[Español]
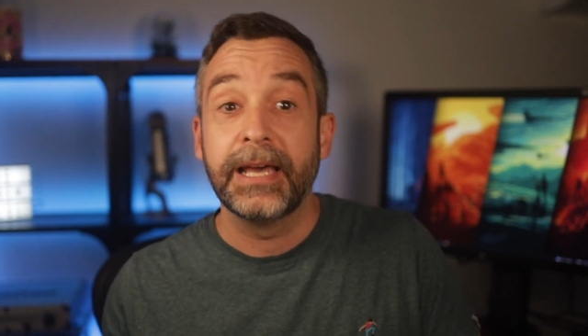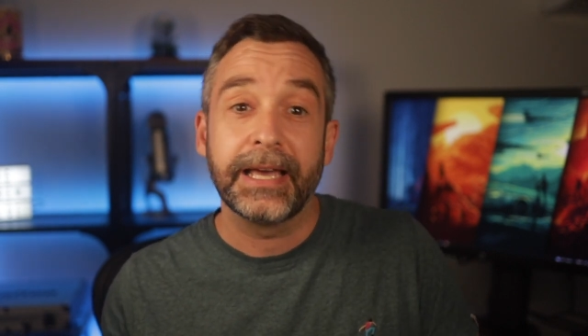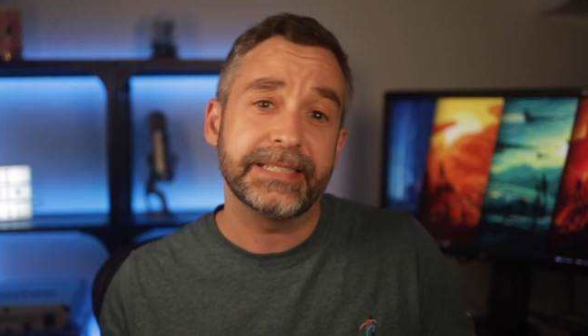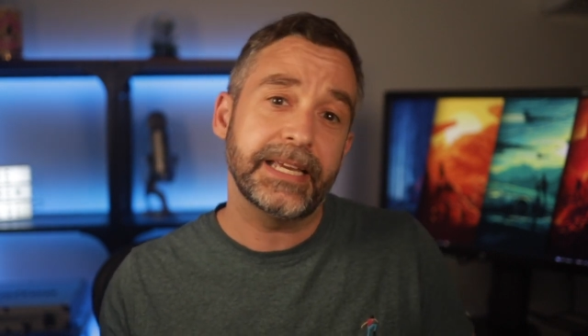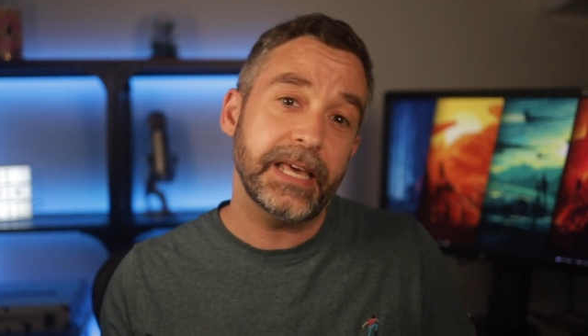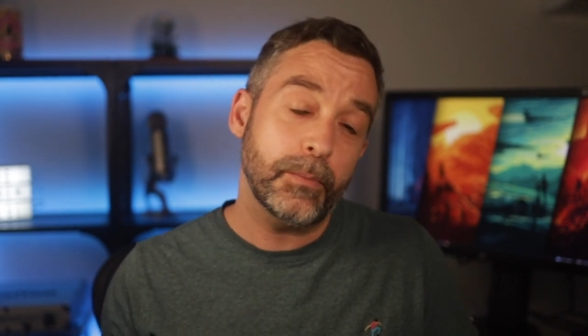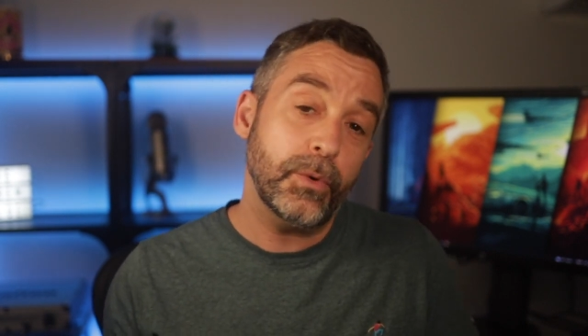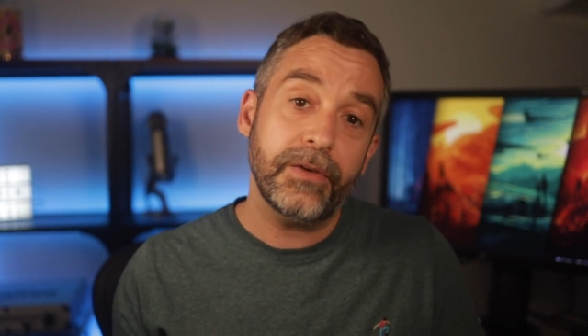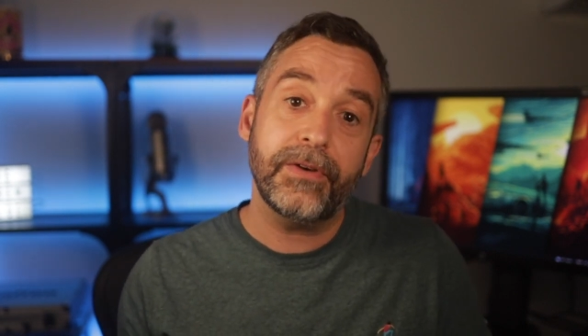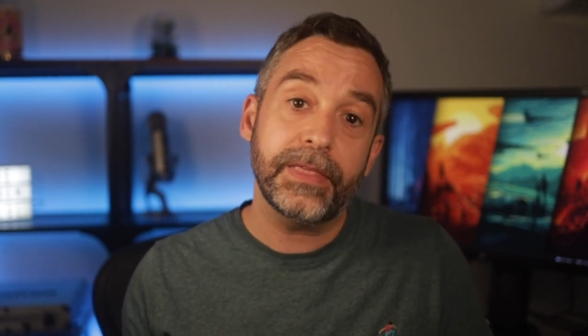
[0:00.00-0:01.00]
que sería
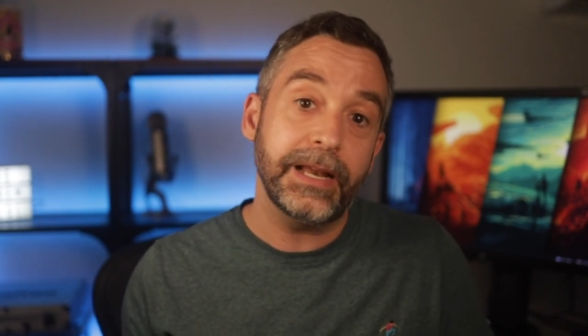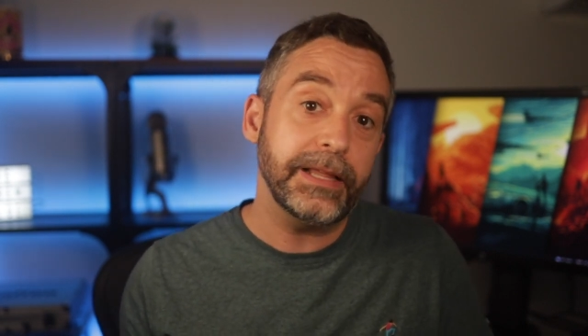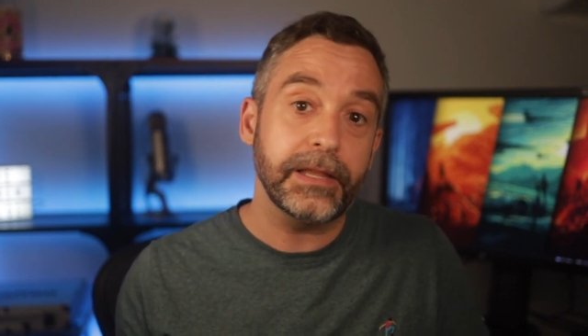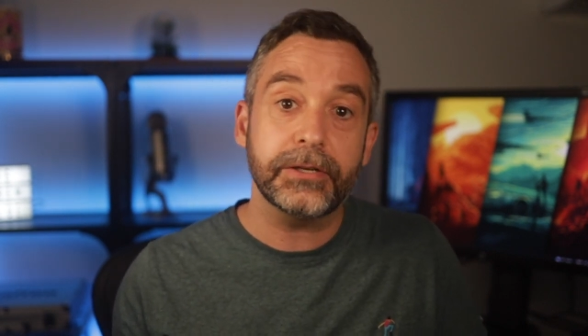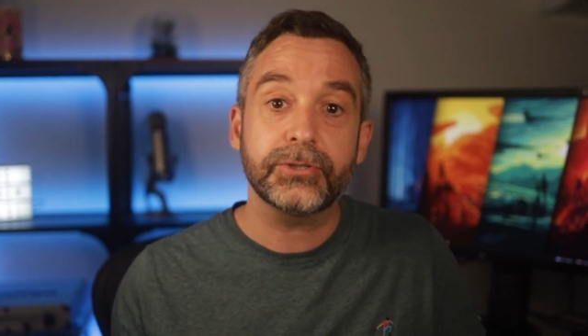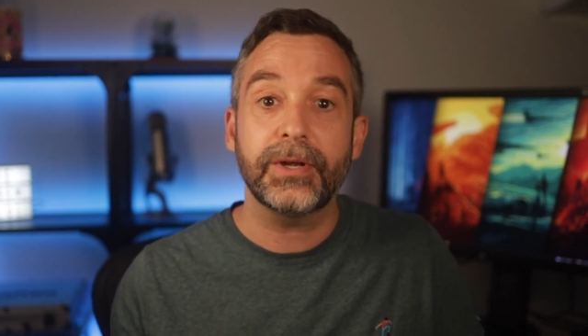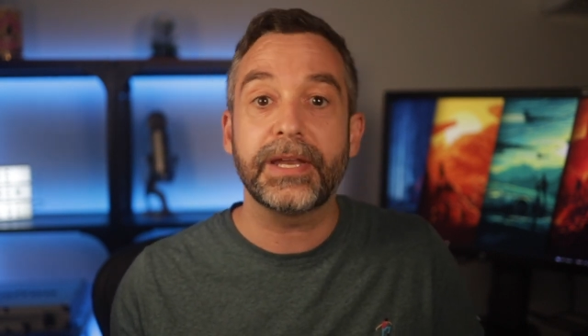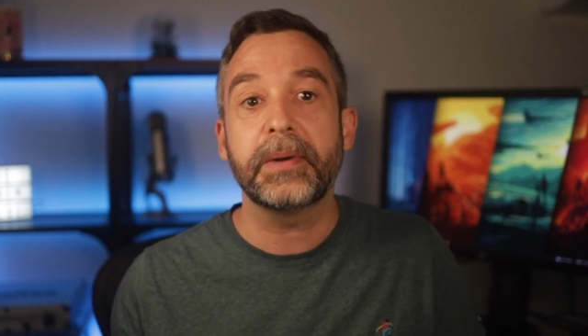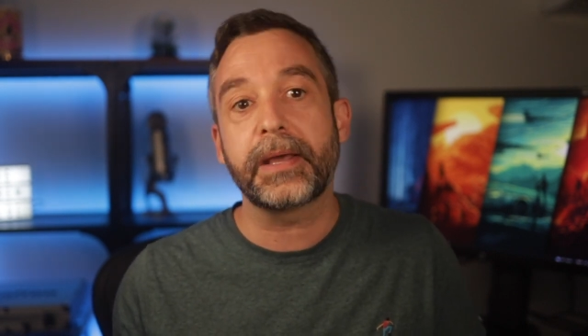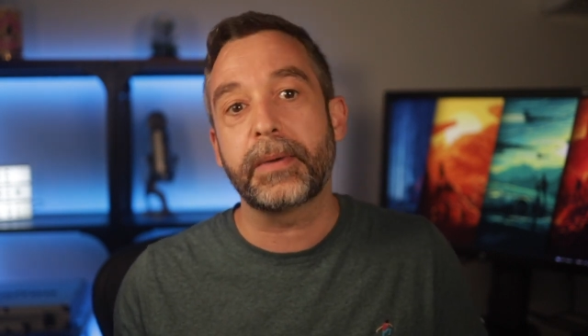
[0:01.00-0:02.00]
muy difícil y tedioso
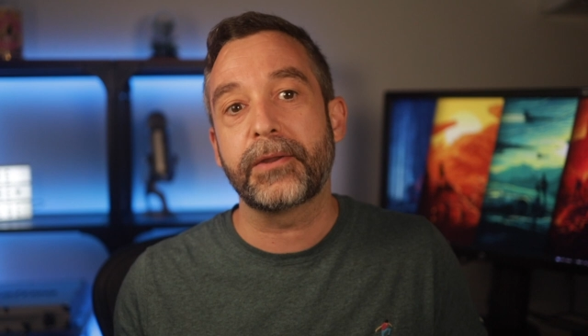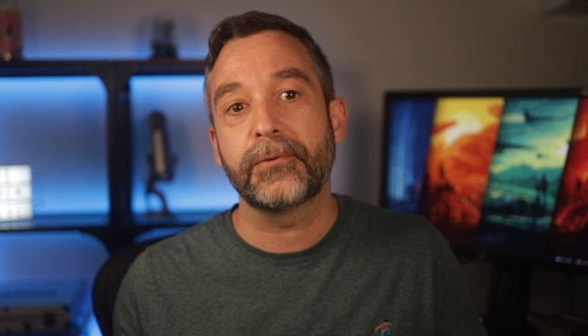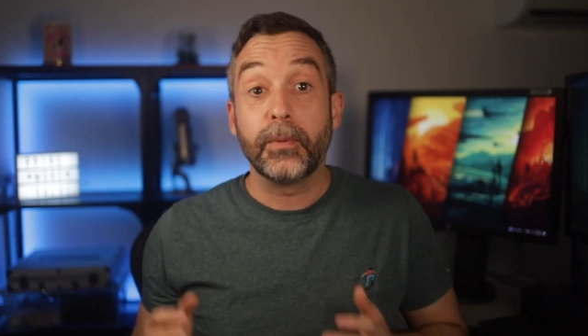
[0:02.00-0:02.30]
animar a mano.